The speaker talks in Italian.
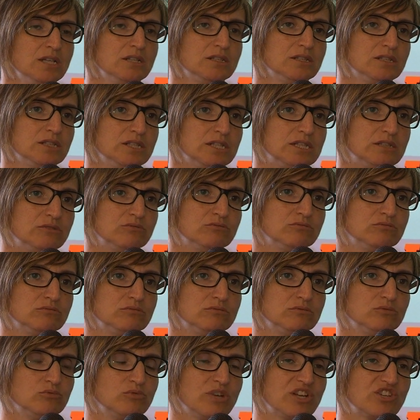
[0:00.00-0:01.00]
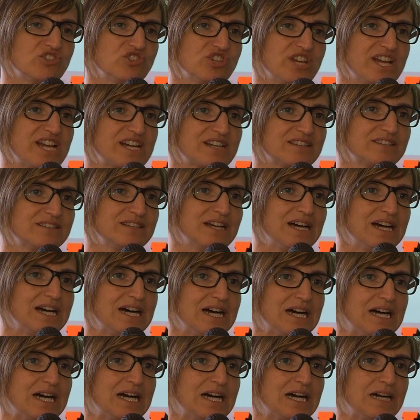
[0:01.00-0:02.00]
eh, una
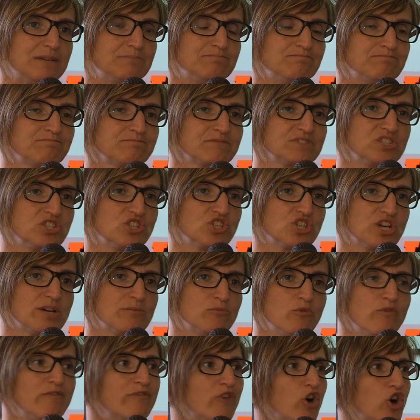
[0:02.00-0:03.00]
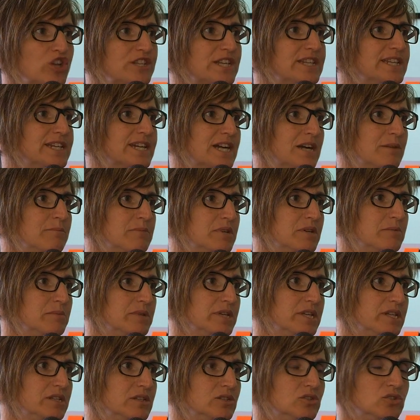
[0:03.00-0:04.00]
certa diciamo, voglia di
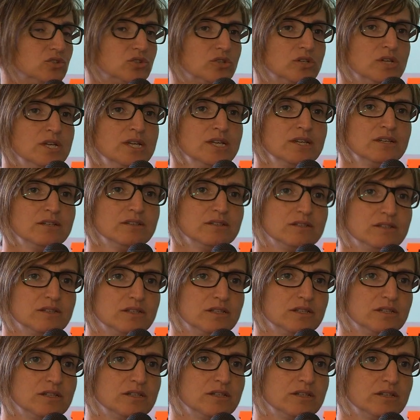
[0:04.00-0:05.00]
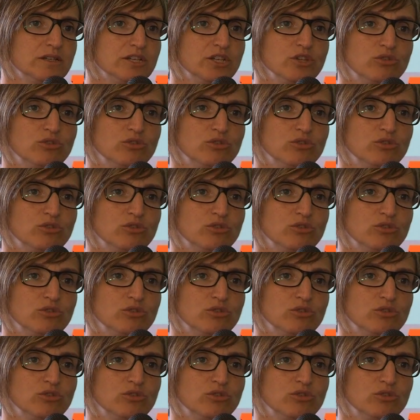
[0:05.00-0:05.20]
cambiamento eh,